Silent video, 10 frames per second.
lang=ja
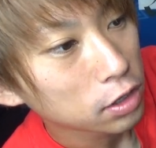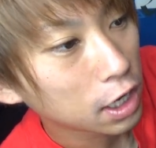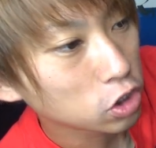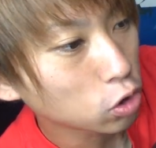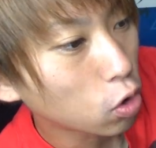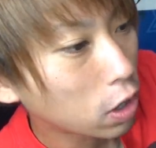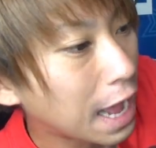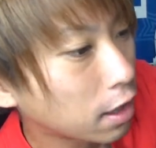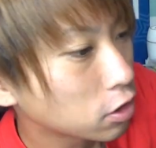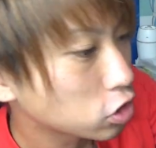なんかちょっとこ
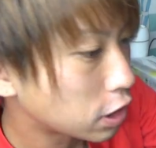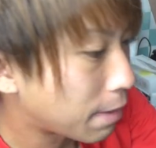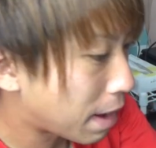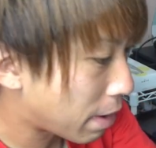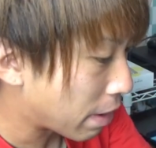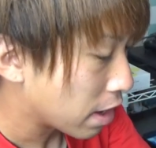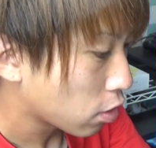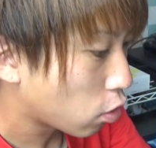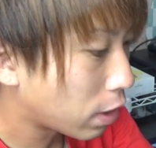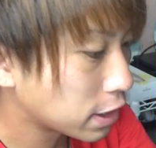あちょっとやばいやばい
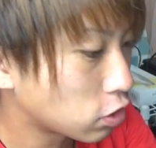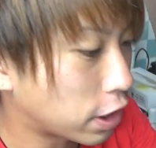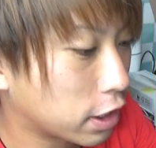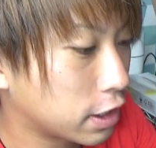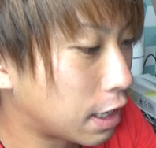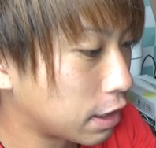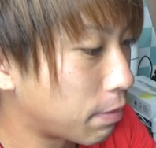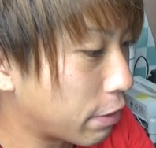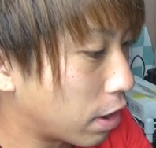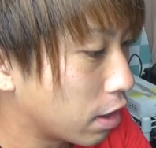壊れそうでや
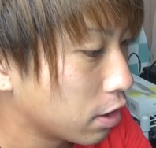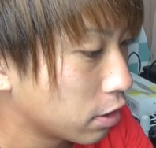やばいわ